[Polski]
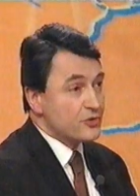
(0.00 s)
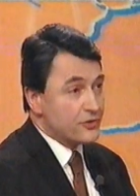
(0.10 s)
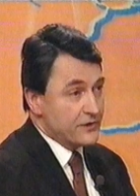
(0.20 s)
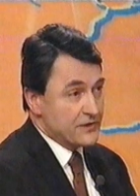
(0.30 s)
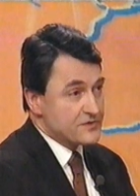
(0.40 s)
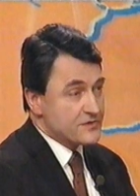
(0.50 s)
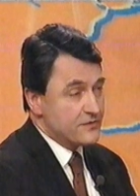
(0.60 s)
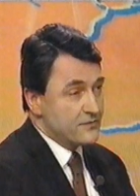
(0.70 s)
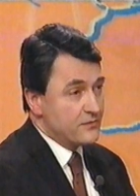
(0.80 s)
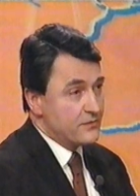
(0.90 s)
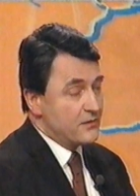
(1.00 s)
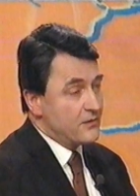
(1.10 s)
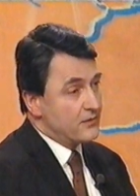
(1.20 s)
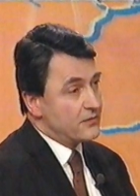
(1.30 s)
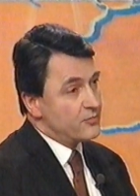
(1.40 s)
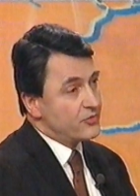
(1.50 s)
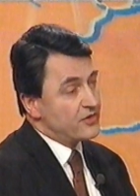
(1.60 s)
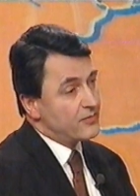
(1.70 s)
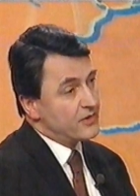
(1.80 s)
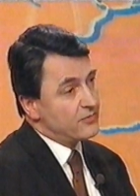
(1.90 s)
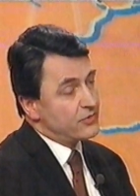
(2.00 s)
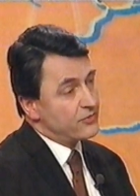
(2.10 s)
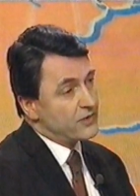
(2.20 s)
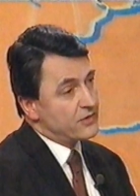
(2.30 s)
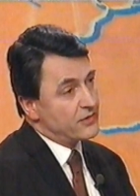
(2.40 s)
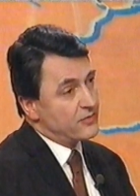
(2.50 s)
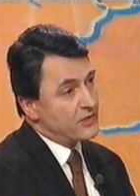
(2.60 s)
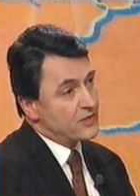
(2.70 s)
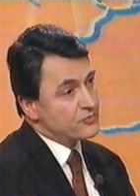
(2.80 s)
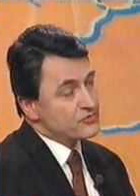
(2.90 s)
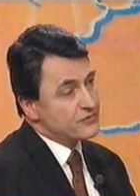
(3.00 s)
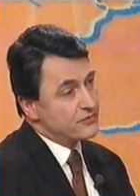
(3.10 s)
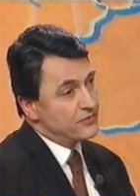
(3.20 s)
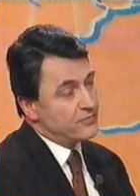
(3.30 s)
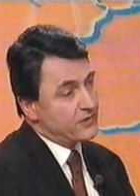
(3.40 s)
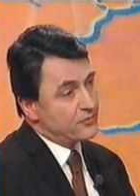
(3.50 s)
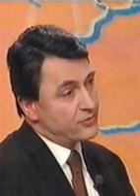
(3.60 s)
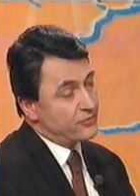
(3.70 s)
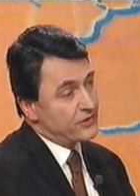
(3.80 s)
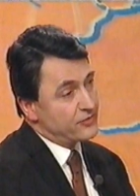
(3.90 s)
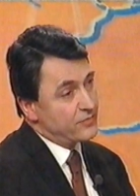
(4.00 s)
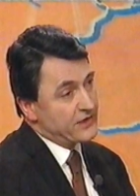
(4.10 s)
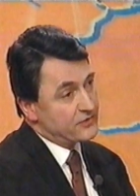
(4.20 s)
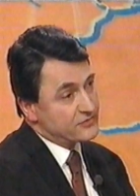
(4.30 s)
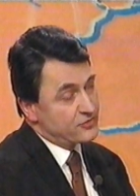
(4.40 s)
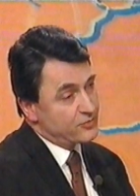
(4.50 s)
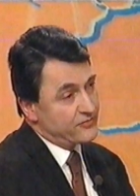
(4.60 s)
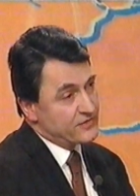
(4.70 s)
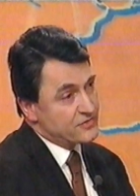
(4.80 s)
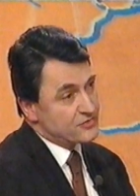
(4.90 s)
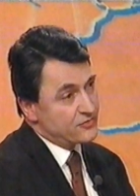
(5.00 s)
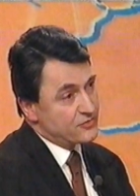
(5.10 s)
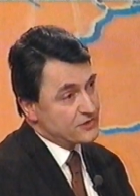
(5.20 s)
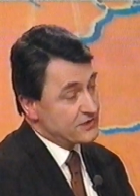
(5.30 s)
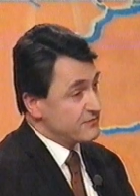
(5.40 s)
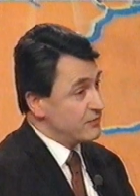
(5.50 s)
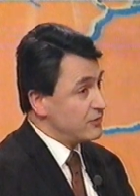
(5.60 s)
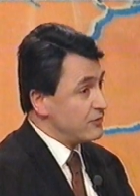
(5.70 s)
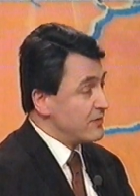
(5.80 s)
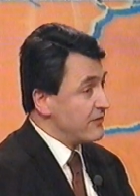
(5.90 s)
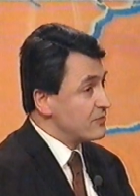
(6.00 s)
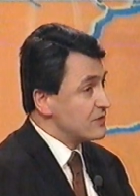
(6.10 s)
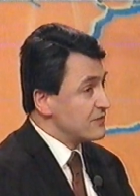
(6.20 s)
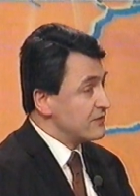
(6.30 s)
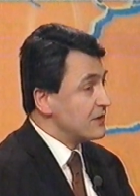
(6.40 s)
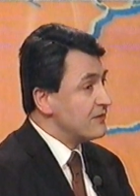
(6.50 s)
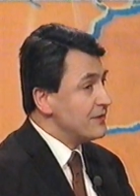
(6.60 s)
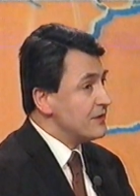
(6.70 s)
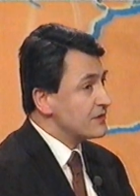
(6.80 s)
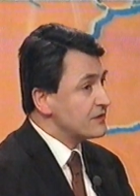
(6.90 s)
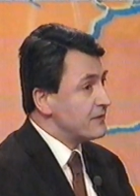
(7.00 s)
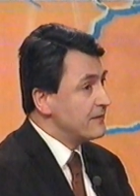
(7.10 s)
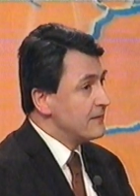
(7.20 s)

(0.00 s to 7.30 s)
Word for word: to jest, to poza panem prokuratorem Kapustą i panią prokurator Baranowską prowadzącą to śledztwo, to obawiam się, że w tej chwili jeszcze